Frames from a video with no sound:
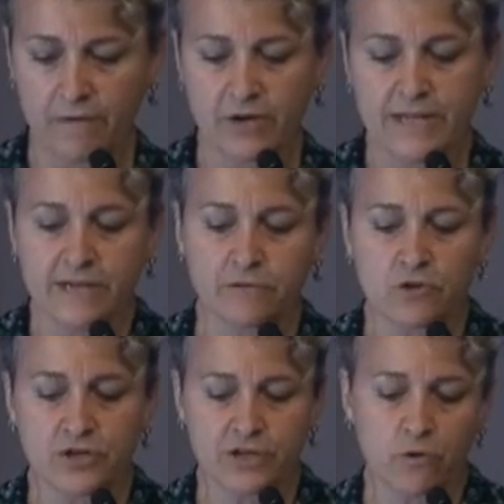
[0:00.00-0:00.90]
Volet
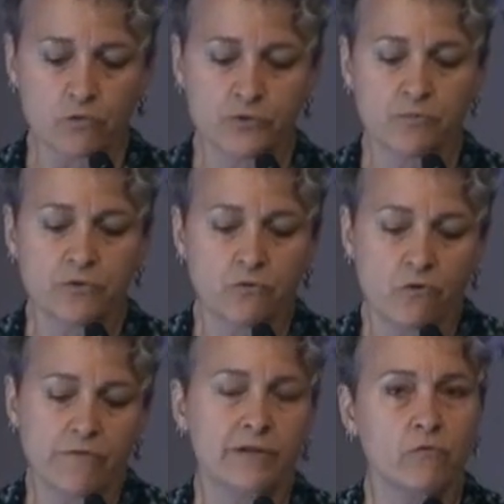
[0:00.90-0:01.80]
technologique, grosso modo,
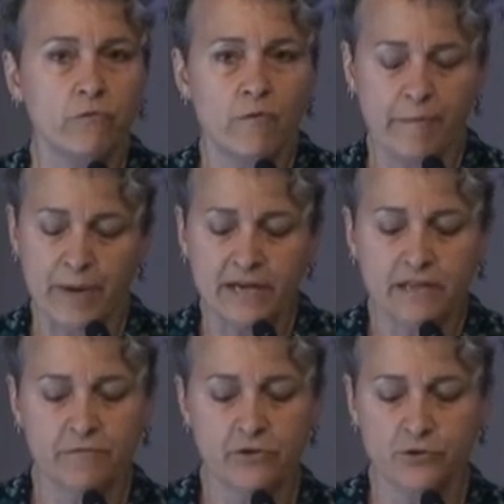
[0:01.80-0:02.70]
on va, trouver, on va parler
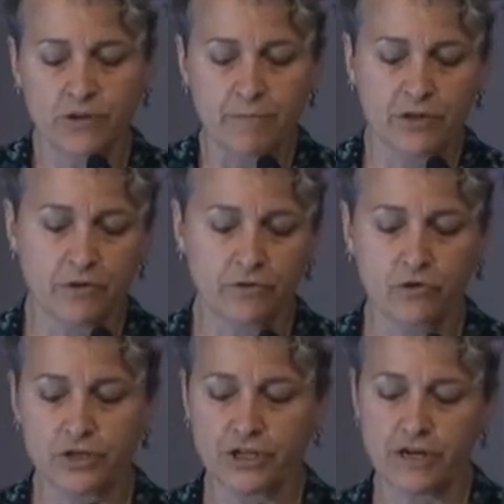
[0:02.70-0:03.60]
d'évolution des moteurs de
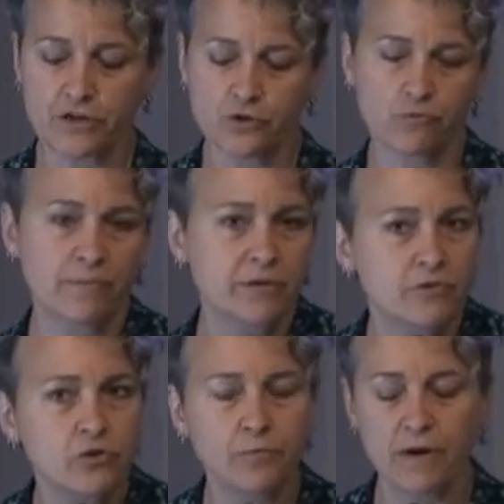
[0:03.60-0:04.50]
recherche, du web des
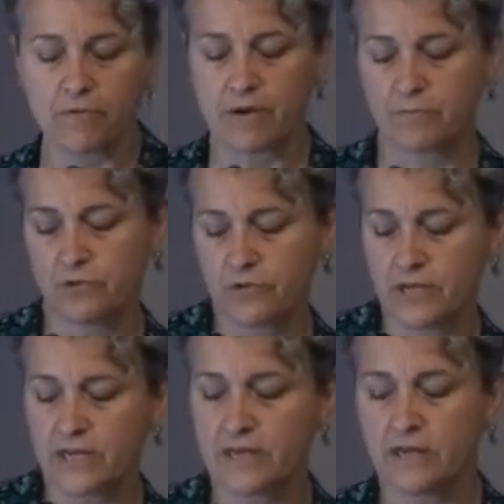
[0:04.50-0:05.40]
documents, web de
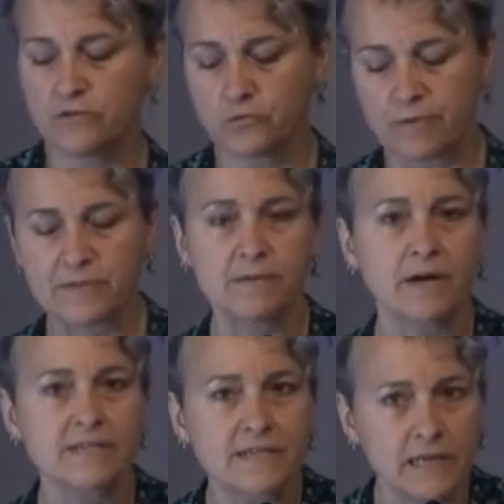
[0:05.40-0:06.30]
données, du web
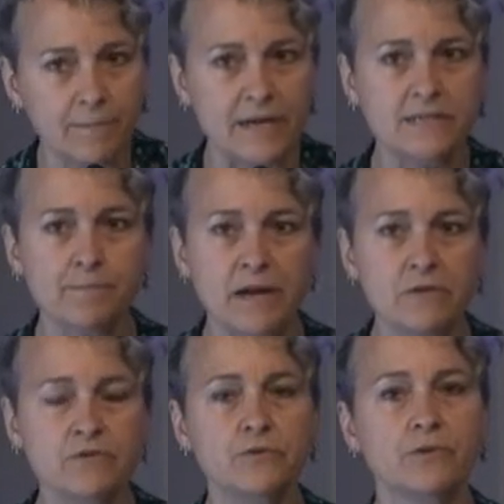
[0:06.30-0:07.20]
sémantique, les principales
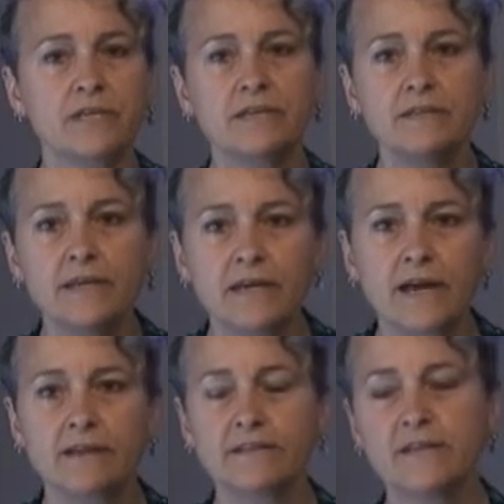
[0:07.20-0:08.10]
notions techniques,
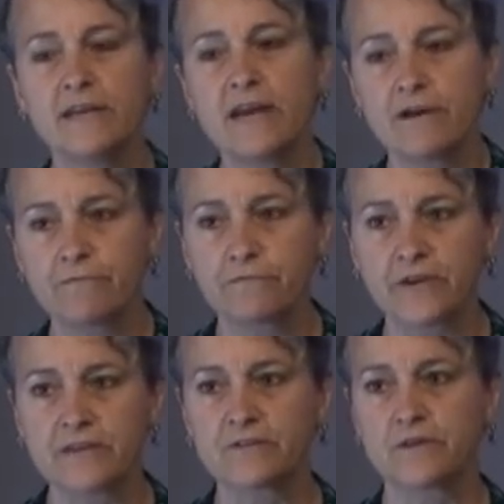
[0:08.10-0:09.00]
RDF,
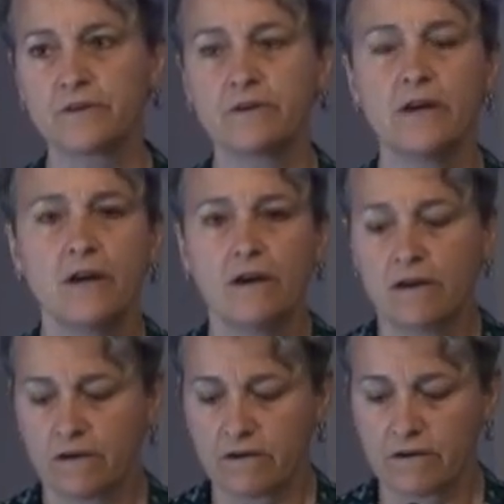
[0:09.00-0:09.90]
qu'est-ce que,
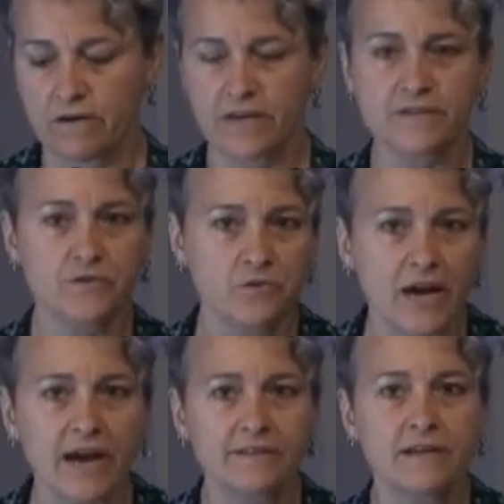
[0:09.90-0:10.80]
euh, qu'est-ce que
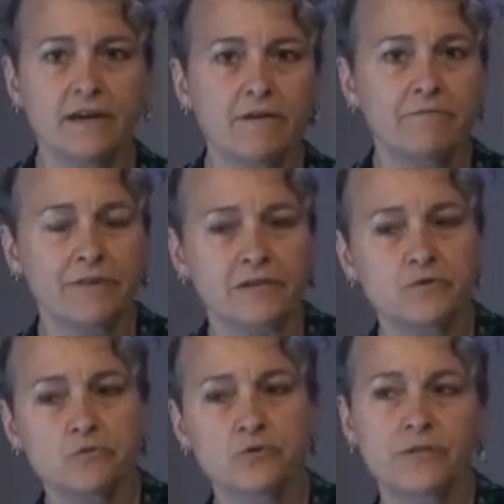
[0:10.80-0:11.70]
RDF
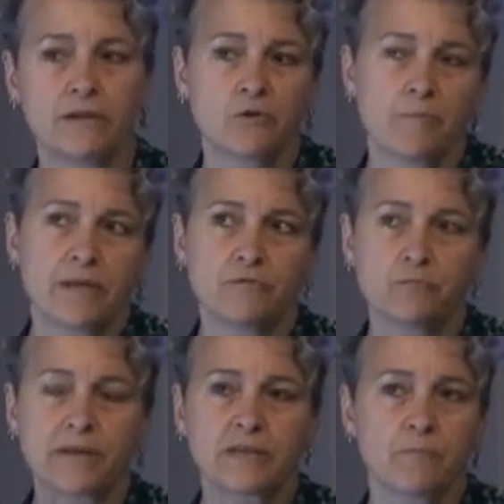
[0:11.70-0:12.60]
versus dans le domaine
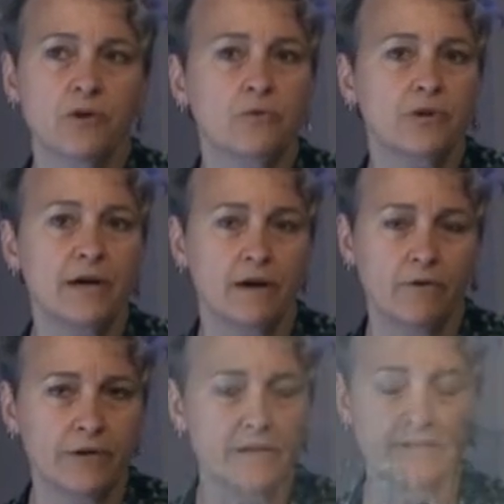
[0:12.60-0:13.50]
du patrimoine, on a,